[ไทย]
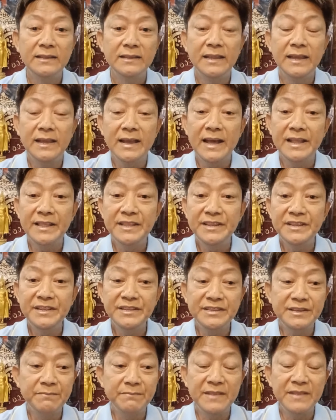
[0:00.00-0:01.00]
ในการที่
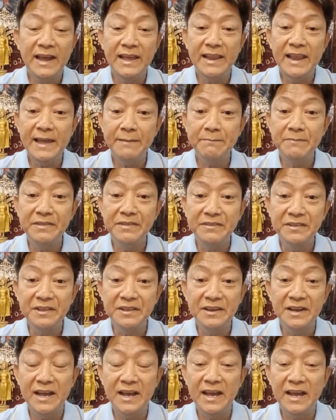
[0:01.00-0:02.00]
จำหน่ายแลกเปลี่ยนสิน
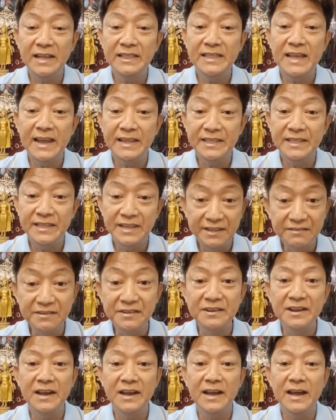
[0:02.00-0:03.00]
ค้าถ่ายเทสิน
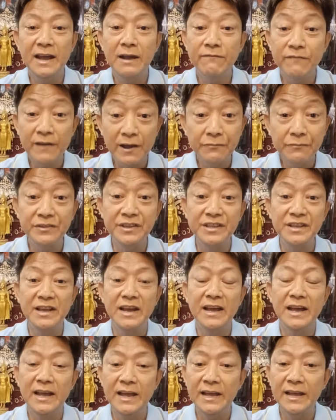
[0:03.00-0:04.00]
ค้าเฝ้าสิน
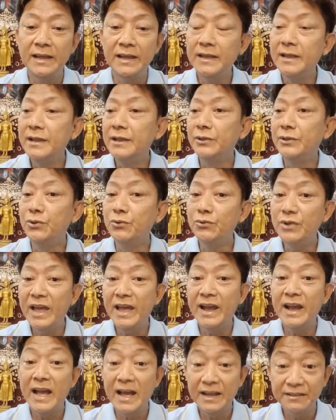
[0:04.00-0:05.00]
ค้าดูแล
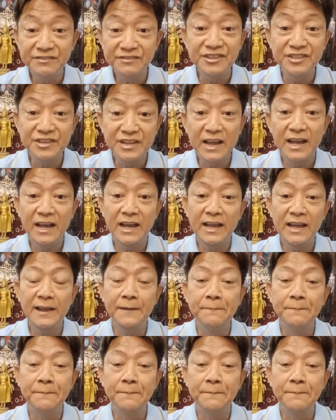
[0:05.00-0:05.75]
คลังสินค้า